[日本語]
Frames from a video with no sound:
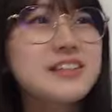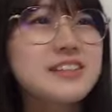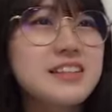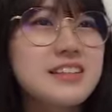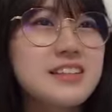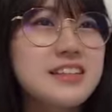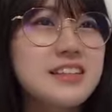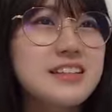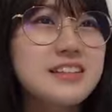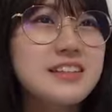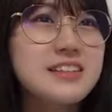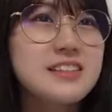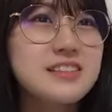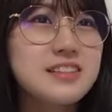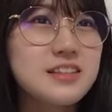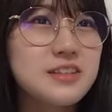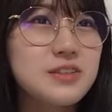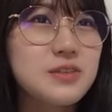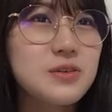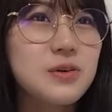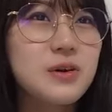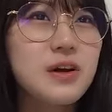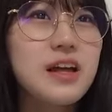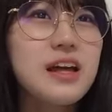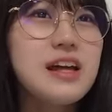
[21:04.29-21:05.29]
よ」とか言っ
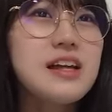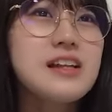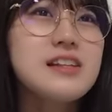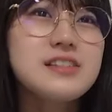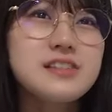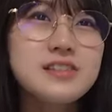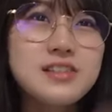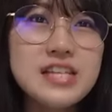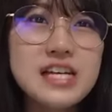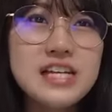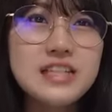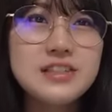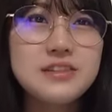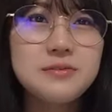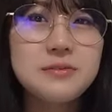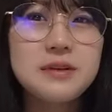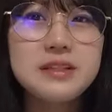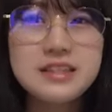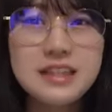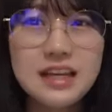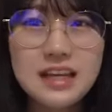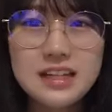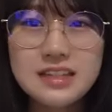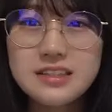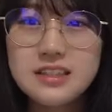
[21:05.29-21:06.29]
てたんですけど
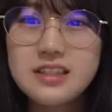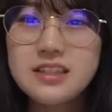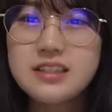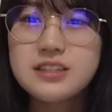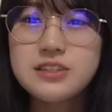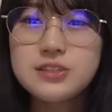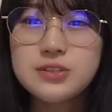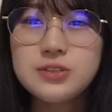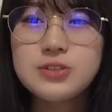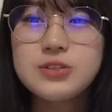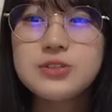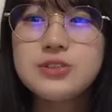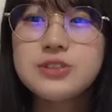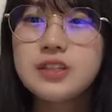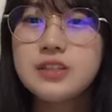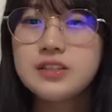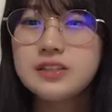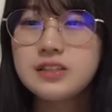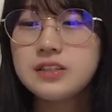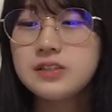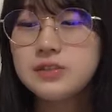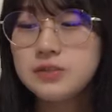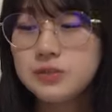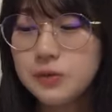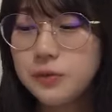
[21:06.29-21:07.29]
その後また会ったん
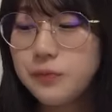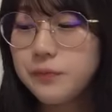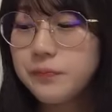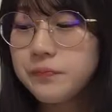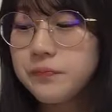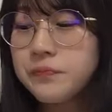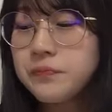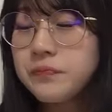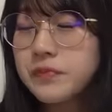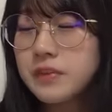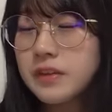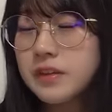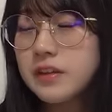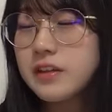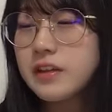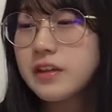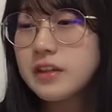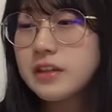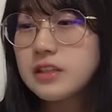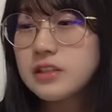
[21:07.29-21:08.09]
ですよゆうなさんと